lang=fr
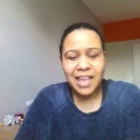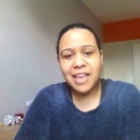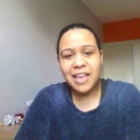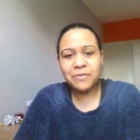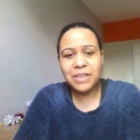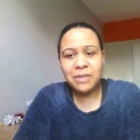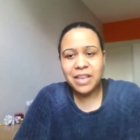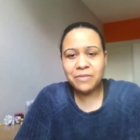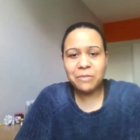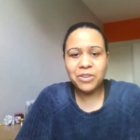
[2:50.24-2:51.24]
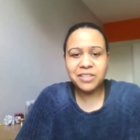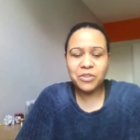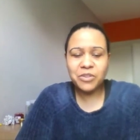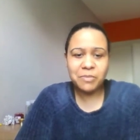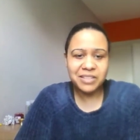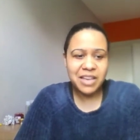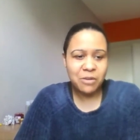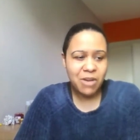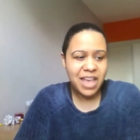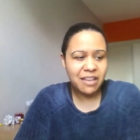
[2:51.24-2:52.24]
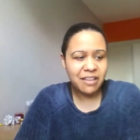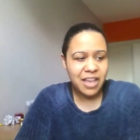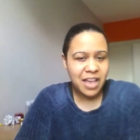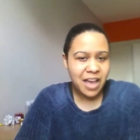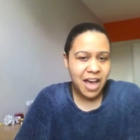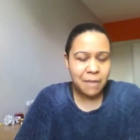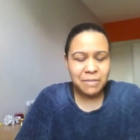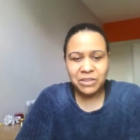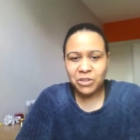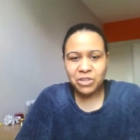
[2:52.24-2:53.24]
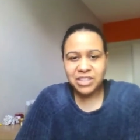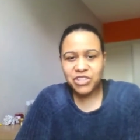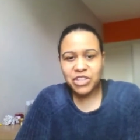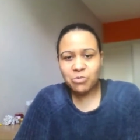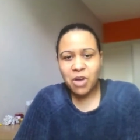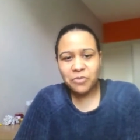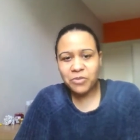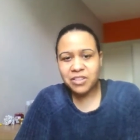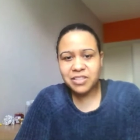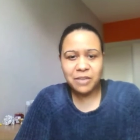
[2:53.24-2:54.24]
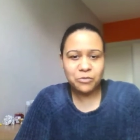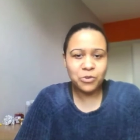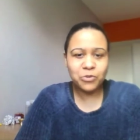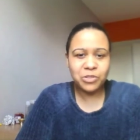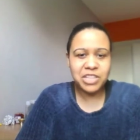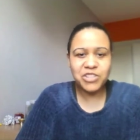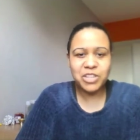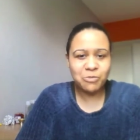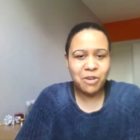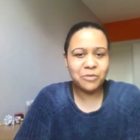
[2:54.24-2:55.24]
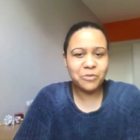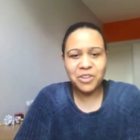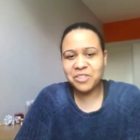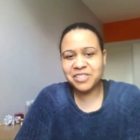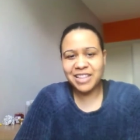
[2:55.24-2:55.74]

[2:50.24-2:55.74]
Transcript: Elle vient, elle vient me laisser commentaire, ouais, ah mais non, toi, tu es chez toi en France, là, faut retourner chez toi en France.